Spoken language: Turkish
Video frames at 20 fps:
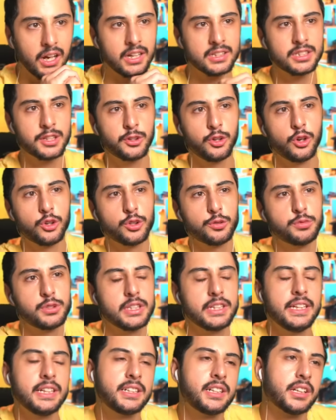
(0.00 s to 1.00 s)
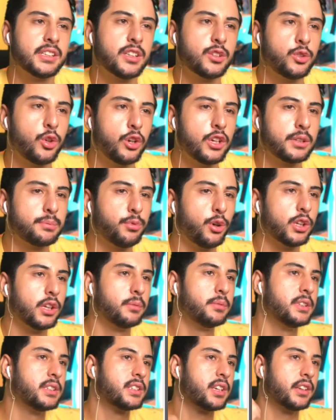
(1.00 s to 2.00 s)
Aslında gördüğümüz ilk kadın tuvalet bu
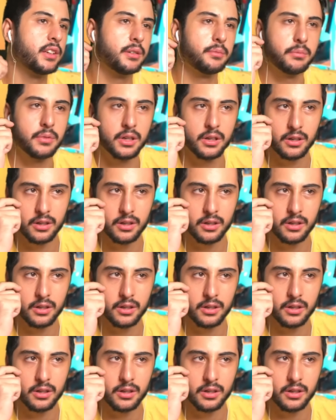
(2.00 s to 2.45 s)
olabilir sanırım.